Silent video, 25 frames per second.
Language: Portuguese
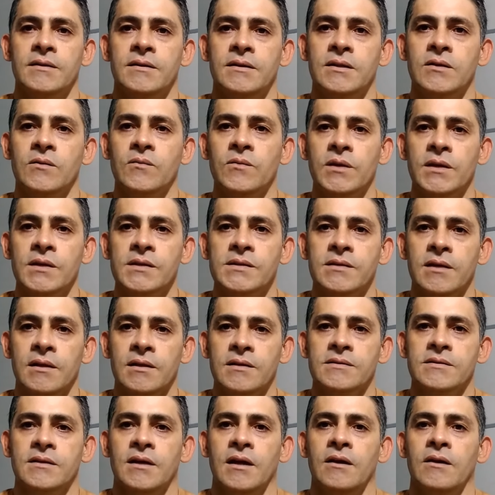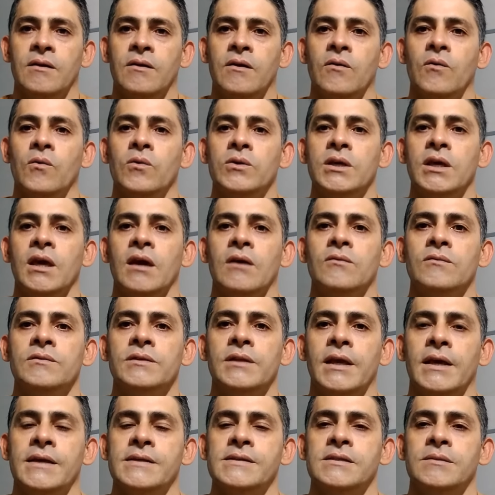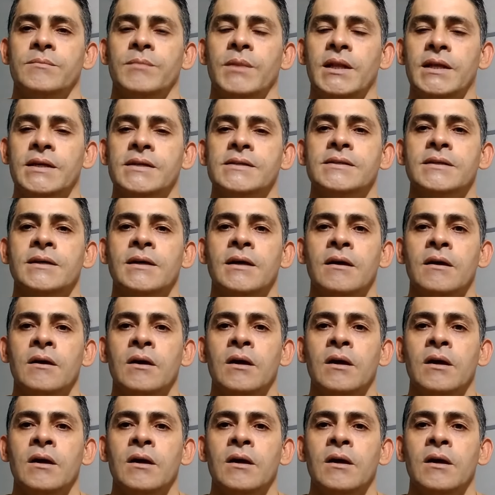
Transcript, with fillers: não quis se alistar, o que acontece, beleza?